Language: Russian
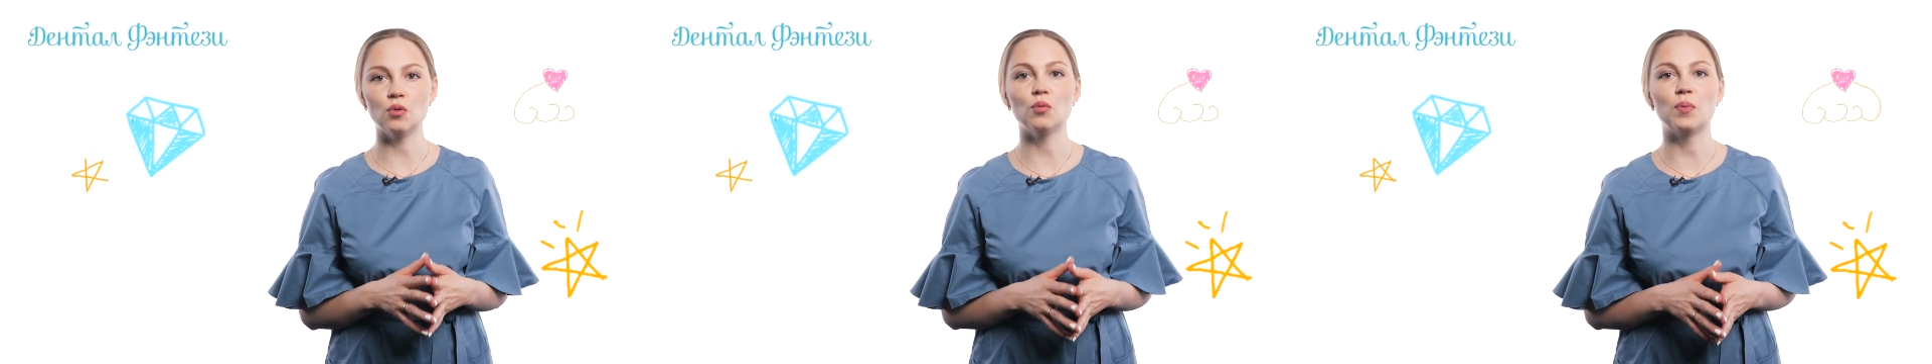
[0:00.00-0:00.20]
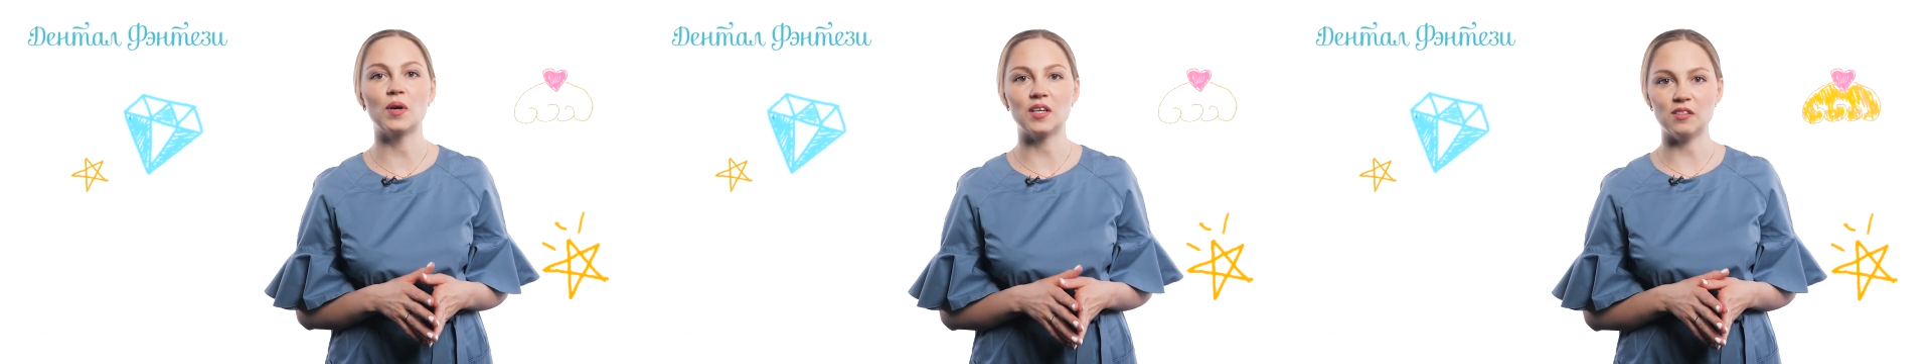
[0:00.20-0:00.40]

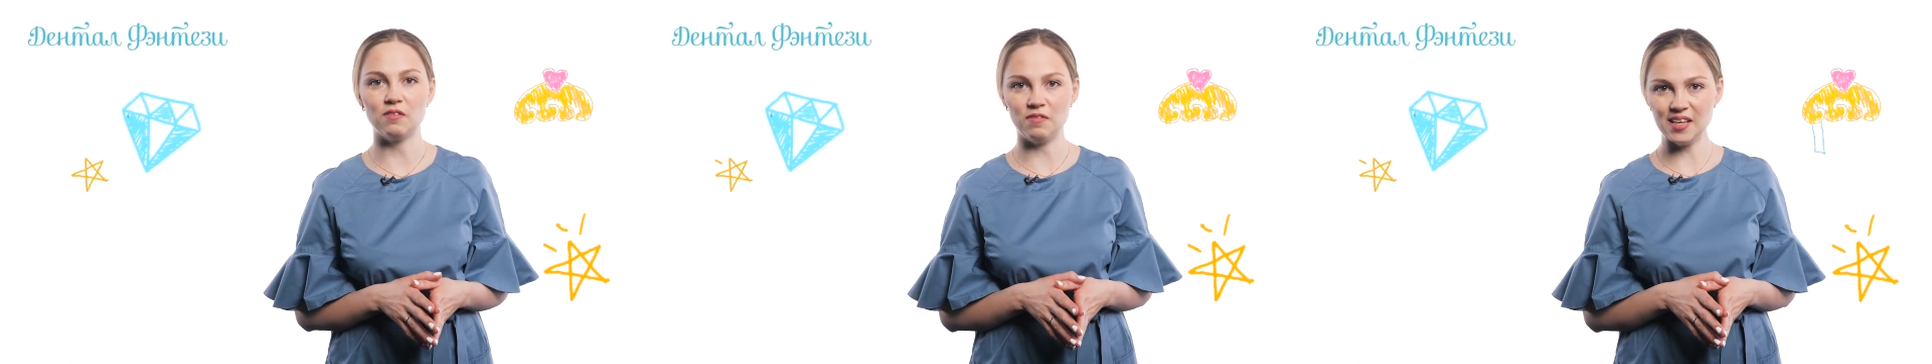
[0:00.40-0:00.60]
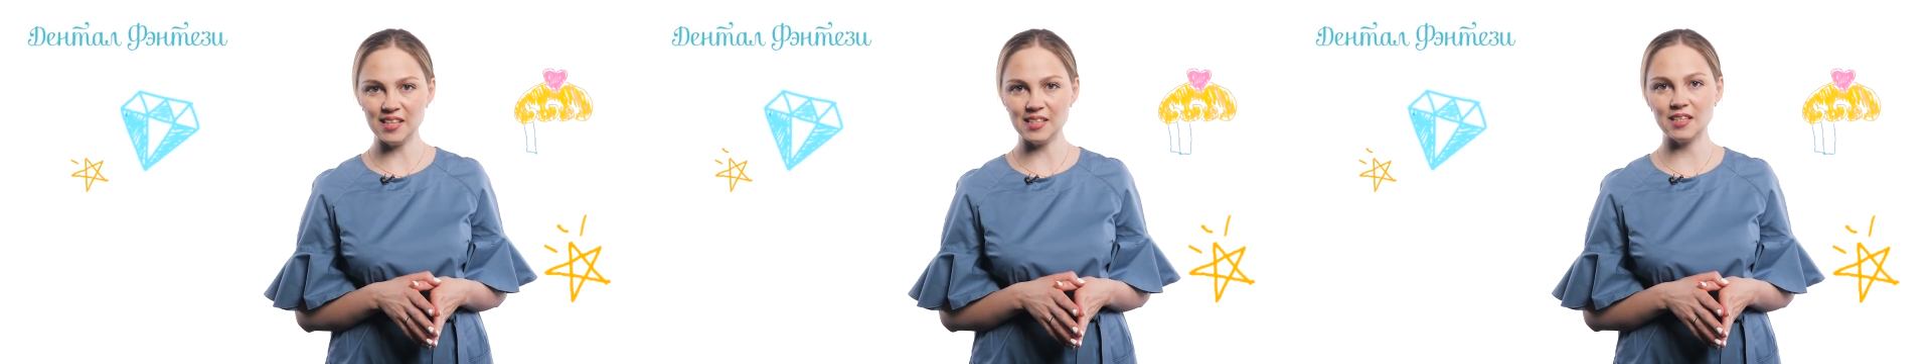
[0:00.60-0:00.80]
убрать
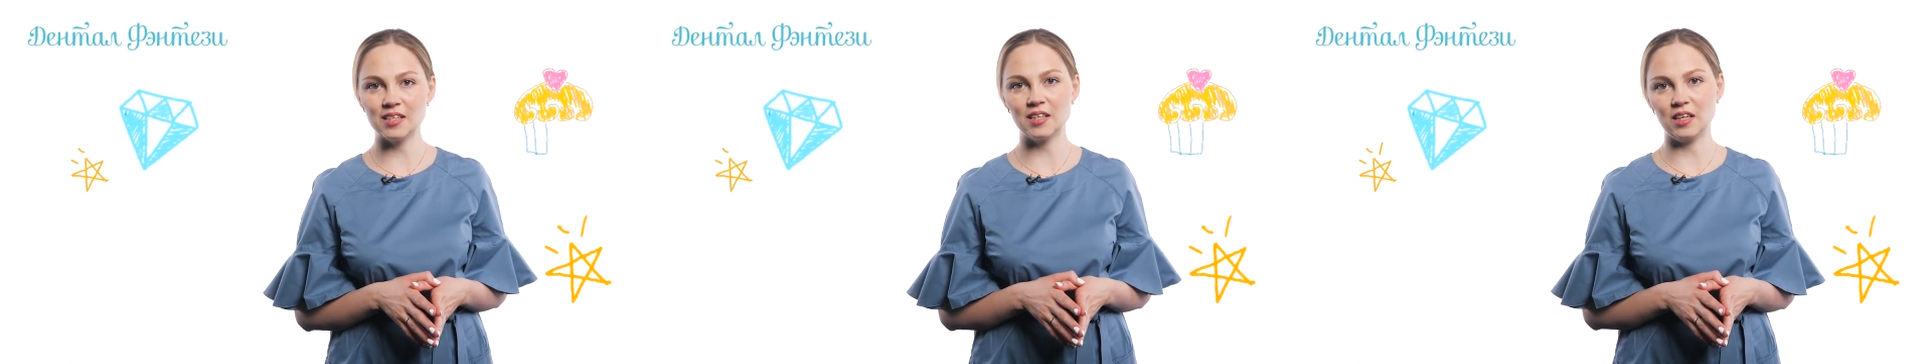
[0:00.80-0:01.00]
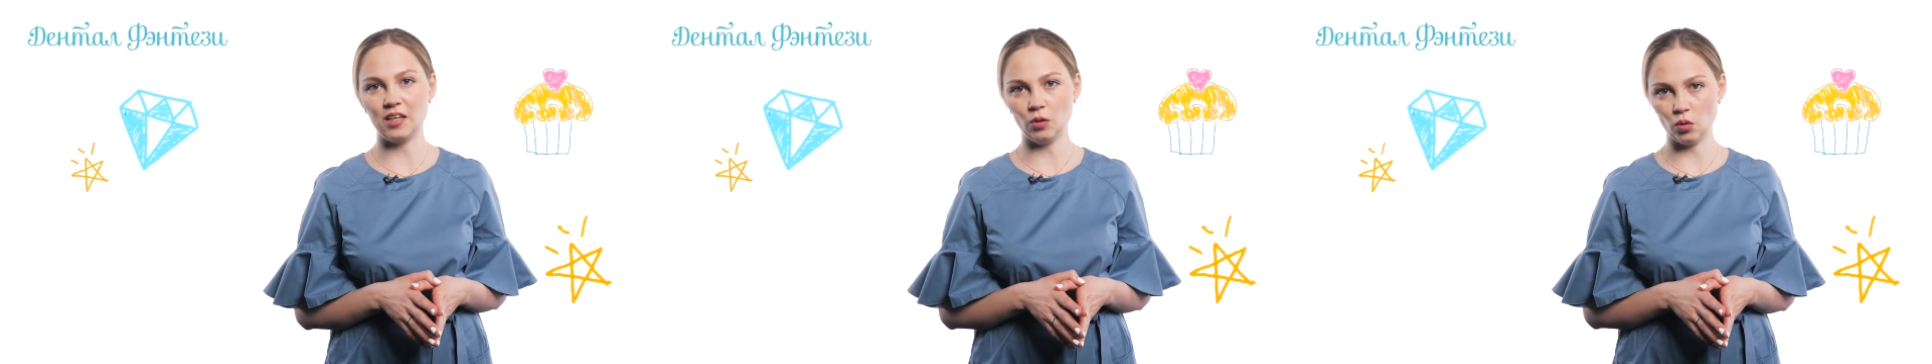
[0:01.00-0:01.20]
весь
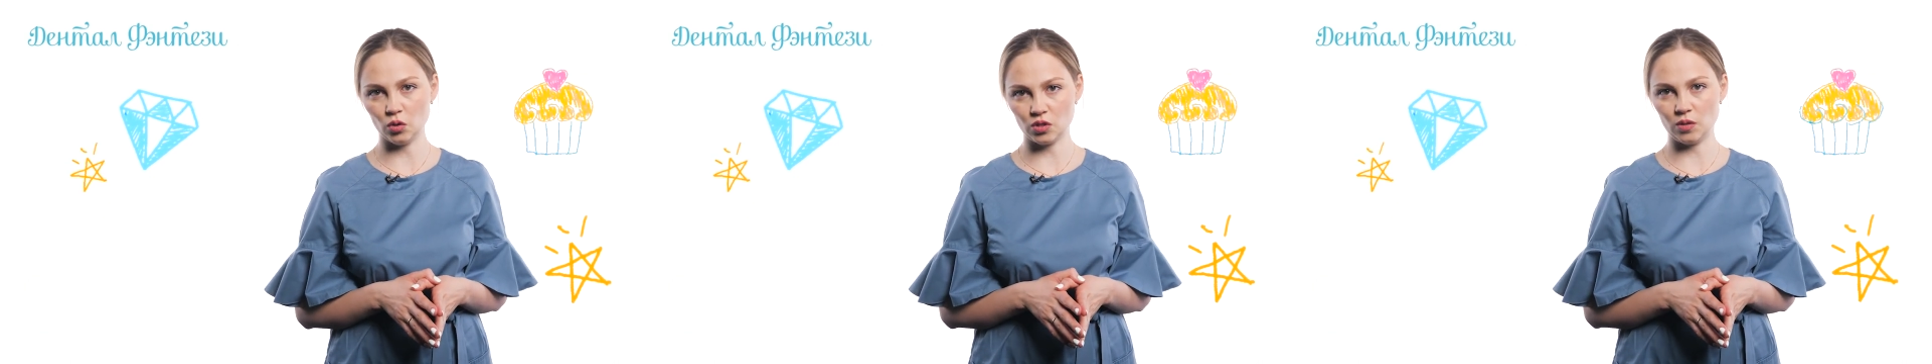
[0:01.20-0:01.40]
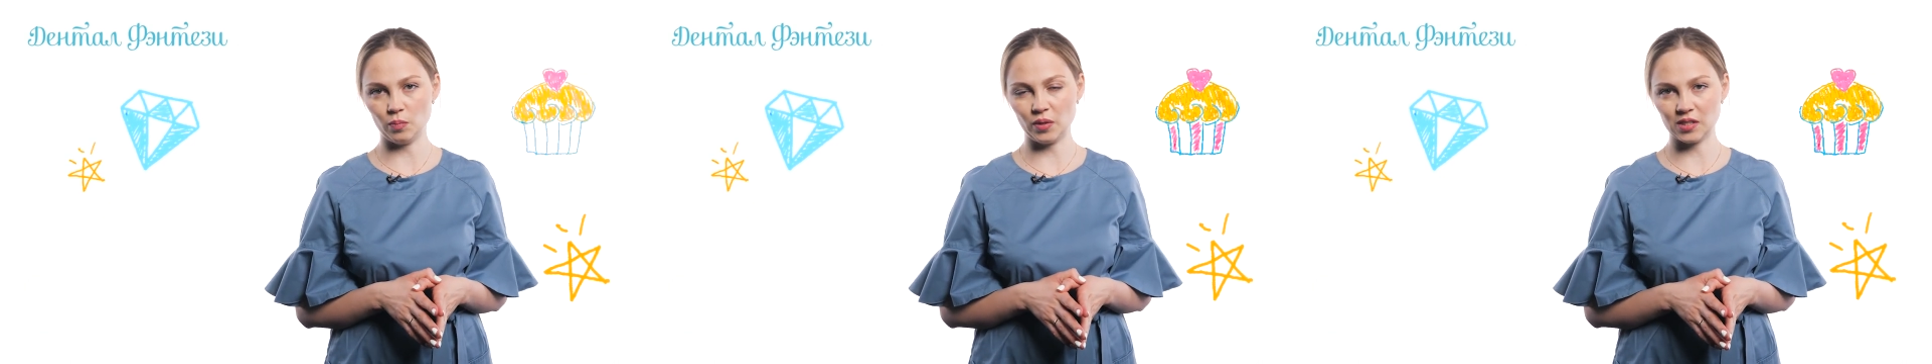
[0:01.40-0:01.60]

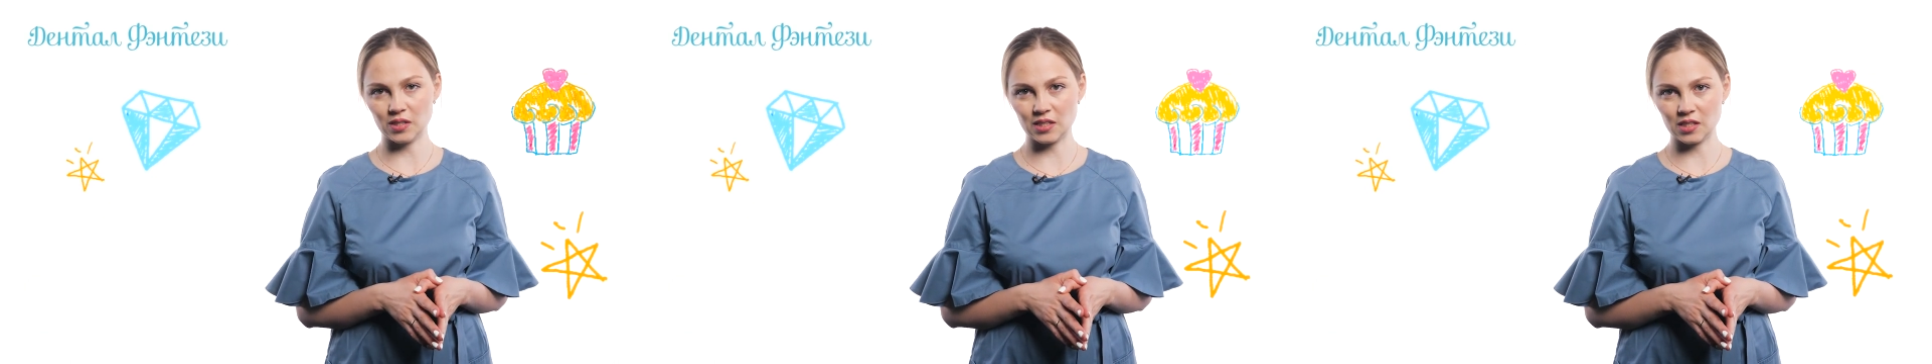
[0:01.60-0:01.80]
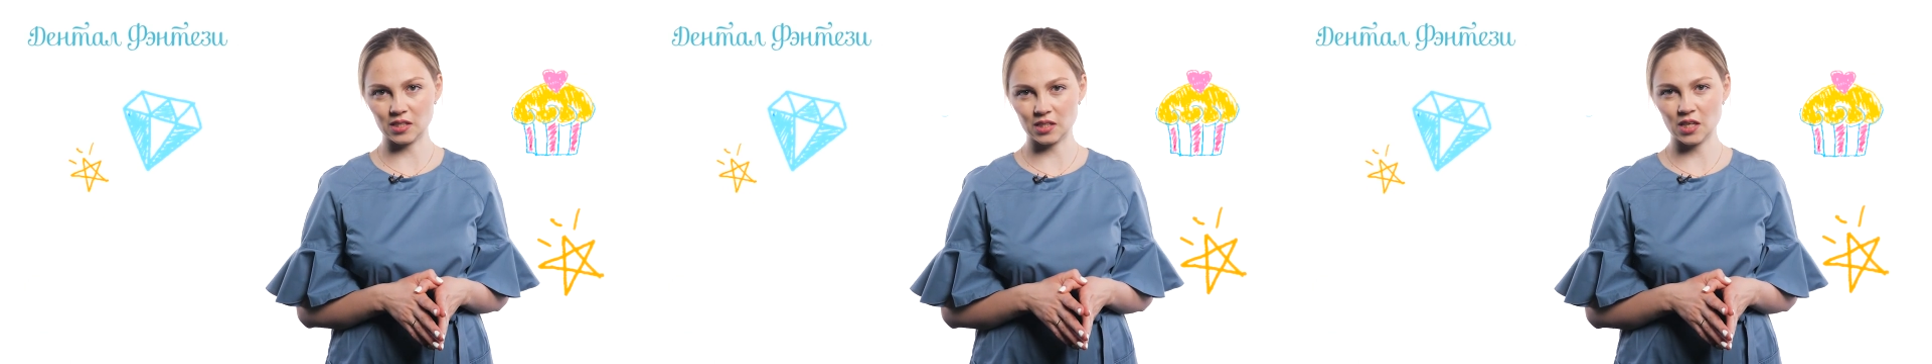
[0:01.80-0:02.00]
кариозный
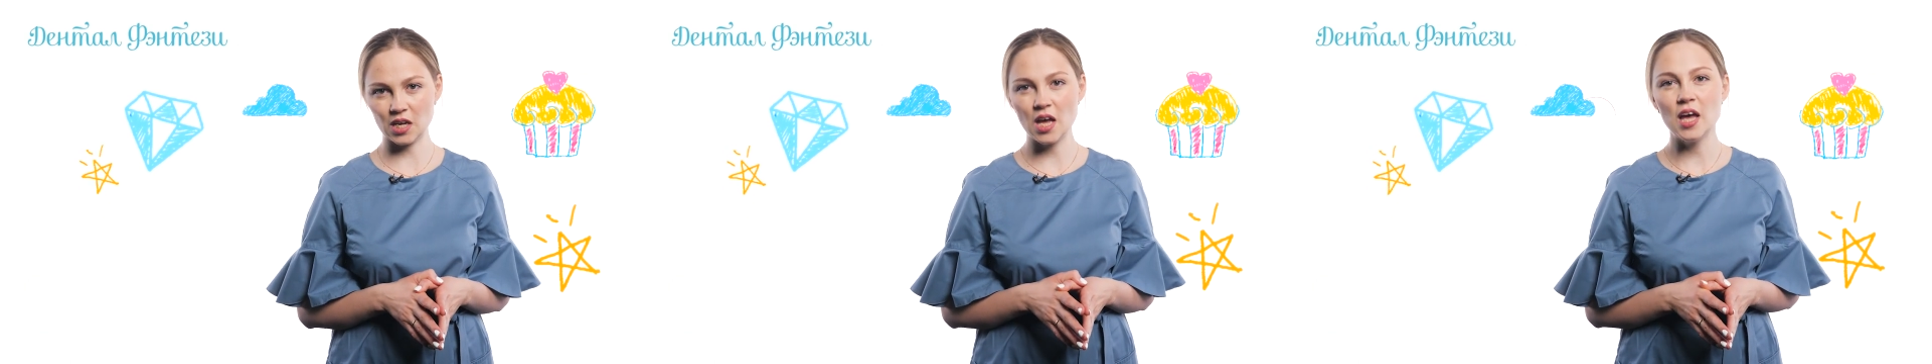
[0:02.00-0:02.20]
процесс